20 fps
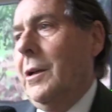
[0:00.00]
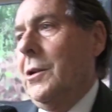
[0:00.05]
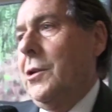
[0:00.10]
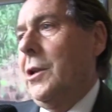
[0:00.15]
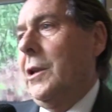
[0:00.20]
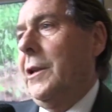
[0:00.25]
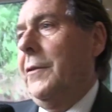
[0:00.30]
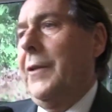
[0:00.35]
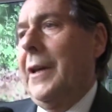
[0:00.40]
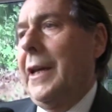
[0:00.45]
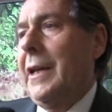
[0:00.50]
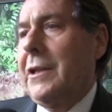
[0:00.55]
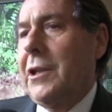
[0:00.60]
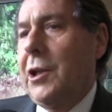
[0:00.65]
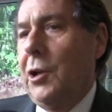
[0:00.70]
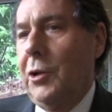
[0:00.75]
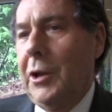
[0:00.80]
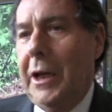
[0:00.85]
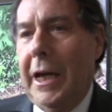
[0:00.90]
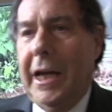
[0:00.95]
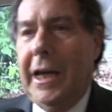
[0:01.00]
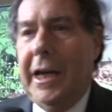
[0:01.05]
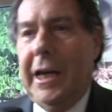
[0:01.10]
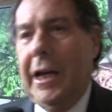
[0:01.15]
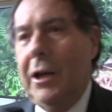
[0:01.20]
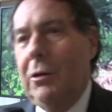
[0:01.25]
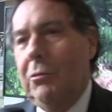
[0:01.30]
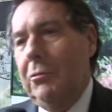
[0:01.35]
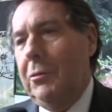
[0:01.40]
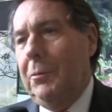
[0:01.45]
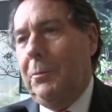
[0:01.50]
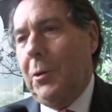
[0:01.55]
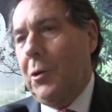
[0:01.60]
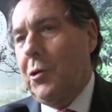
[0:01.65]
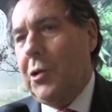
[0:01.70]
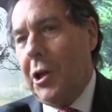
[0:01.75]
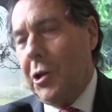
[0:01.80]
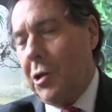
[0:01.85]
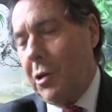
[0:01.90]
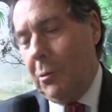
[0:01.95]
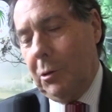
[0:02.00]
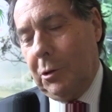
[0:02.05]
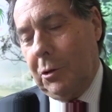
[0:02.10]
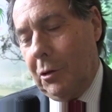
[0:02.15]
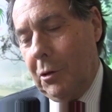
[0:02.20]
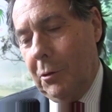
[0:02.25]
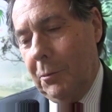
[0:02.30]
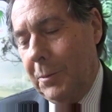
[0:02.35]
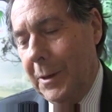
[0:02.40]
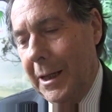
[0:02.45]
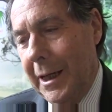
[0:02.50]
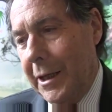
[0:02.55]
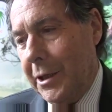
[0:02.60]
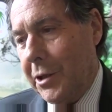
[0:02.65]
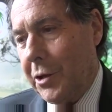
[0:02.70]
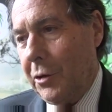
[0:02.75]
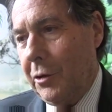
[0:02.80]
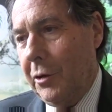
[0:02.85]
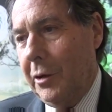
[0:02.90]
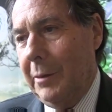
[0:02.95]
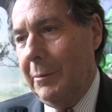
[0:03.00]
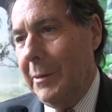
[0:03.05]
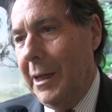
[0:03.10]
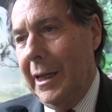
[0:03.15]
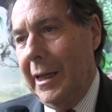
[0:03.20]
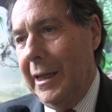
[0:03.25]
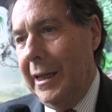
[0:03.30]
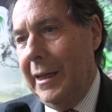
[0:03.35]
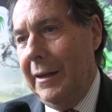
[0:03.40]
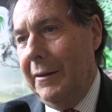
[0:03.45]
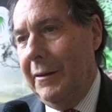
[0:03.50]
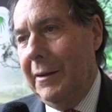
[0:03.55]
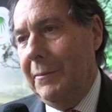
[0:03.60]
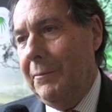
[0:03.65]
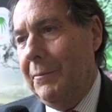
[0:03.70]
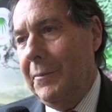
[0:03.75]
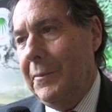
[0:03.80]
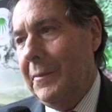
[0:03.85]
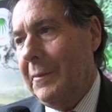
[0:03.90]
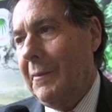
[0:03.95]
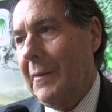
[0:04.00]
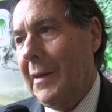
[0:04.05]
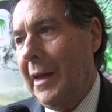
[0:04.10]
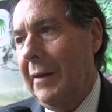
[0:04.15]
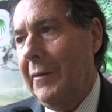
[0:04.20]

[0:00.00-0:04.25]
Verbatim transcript: Certificazione è un processo molto complesso, Beh, ehm,